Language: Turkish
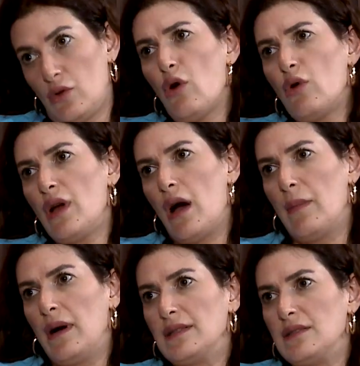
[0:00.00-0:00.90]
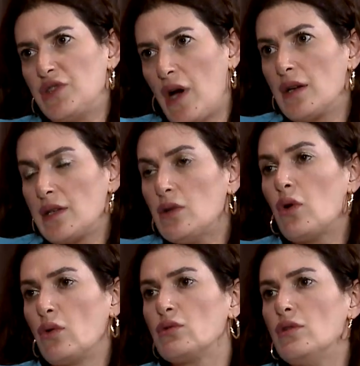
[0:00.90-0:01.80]
Doğru ama şarkıyı
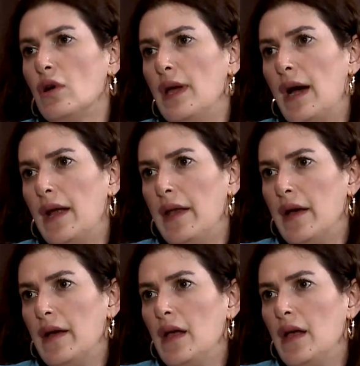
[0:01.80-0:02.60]
kokluyor yani. Evet.